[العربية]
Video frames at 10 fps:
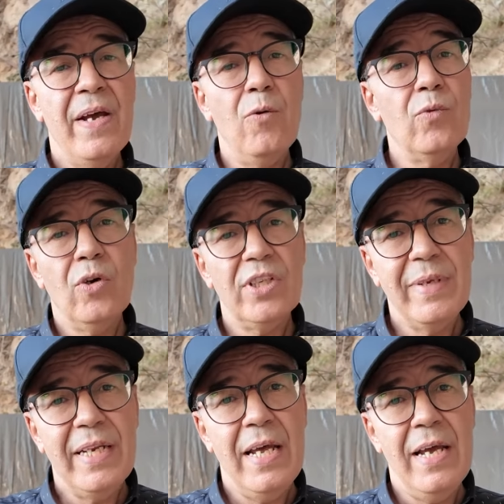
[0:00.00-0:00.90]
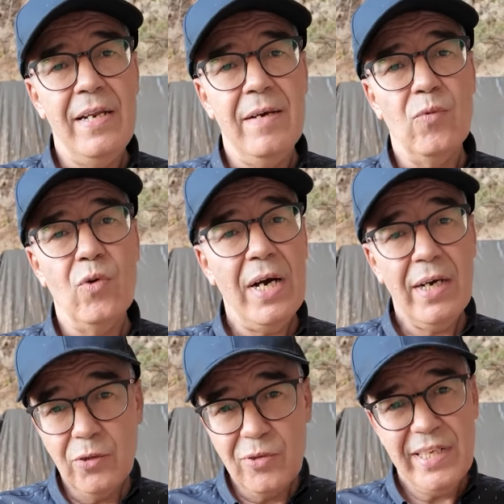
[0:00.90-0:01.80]
او النقص من الالم
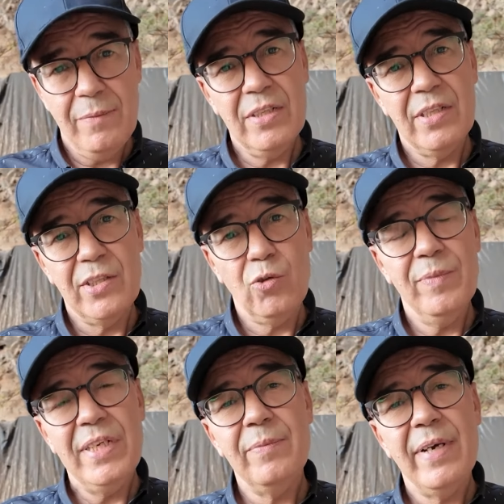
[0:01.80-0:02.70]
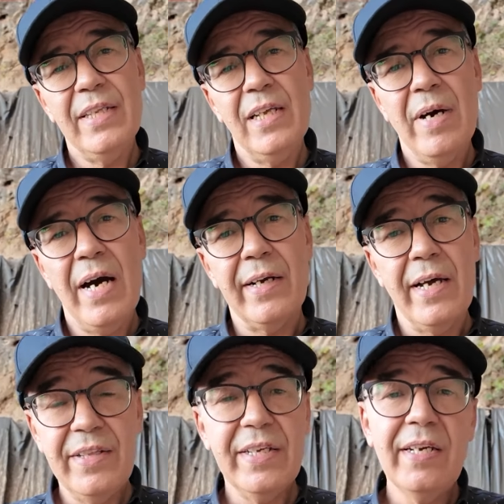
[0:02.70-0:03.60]
وقد استعملت استعملت بهذه المغاره
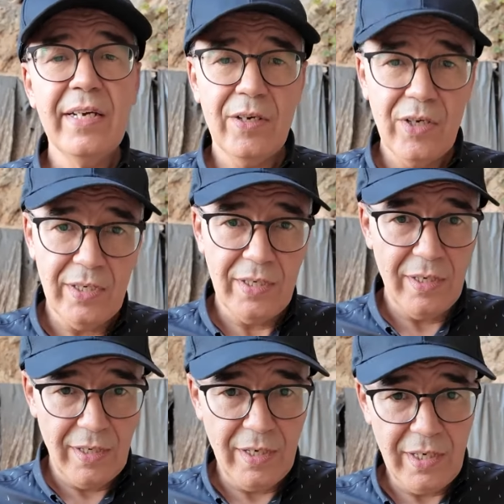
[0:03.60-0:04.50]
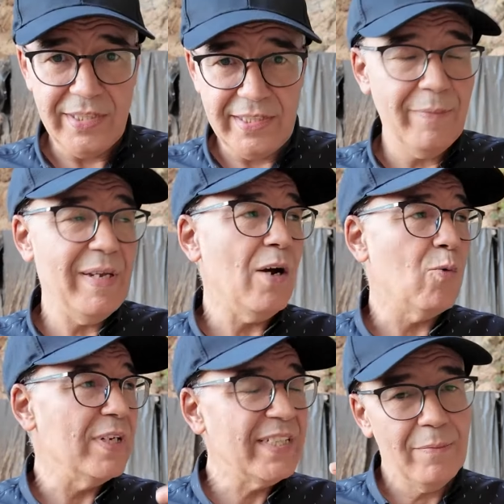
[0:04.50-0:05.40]
هذه آه، الاستعمال
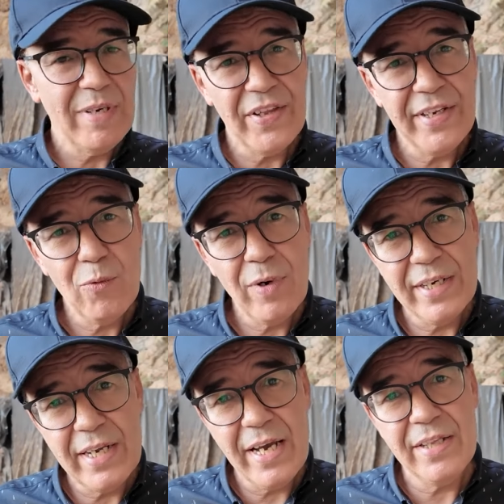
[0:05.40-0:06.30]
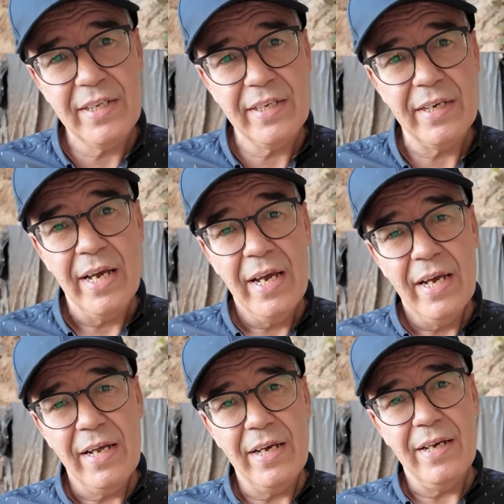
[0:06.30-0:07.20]
الاول الاستعمال الثاني هو ان هذه
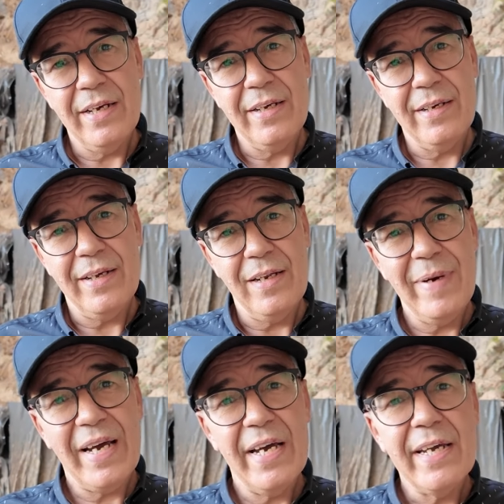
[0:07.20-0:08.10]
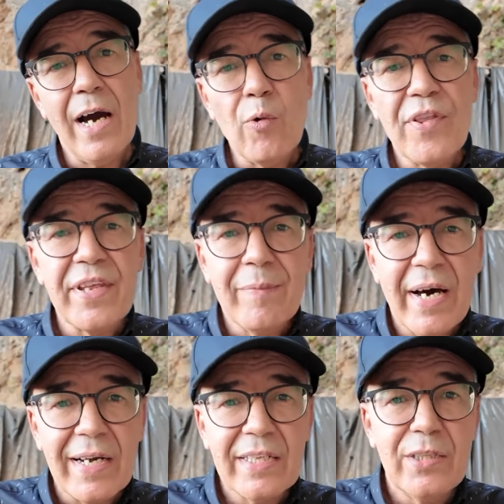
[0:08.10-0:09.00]
آه، البقايا او
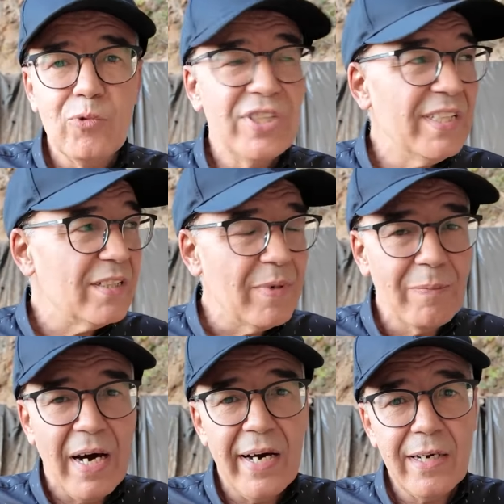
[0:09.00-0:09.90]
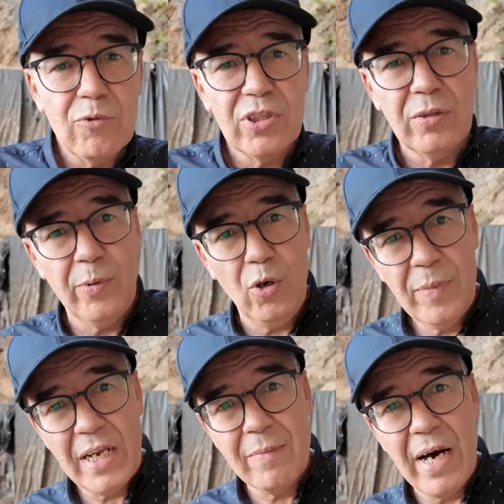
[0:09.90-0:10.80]
الثمار التي وجدت بالمغاره وجدت
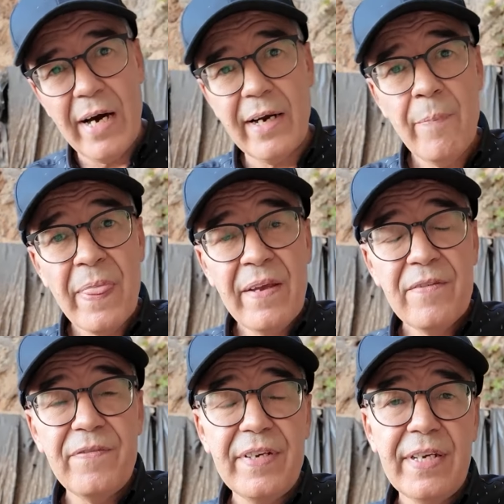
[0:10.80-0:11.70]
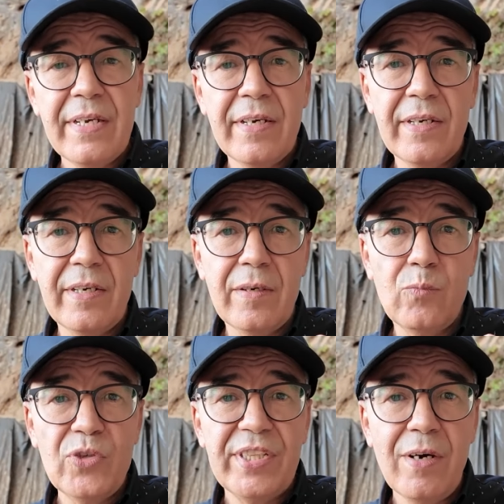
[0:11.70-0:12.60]
بعمق المغاره في
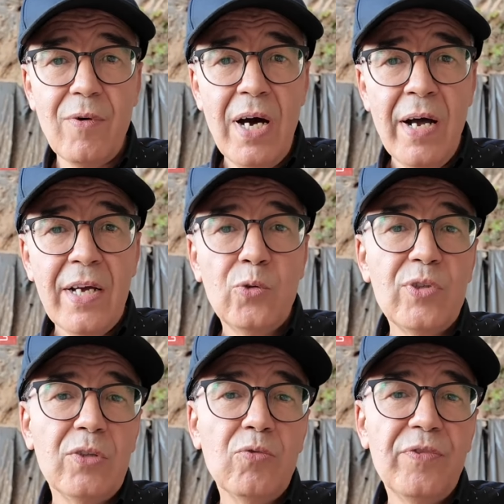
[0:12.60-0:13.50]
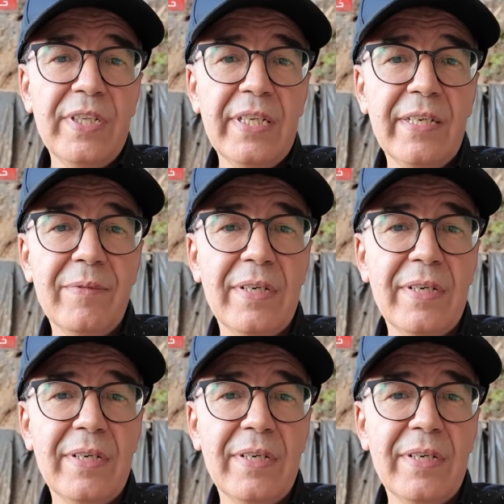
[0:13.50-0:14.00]
مستوى توجد فيه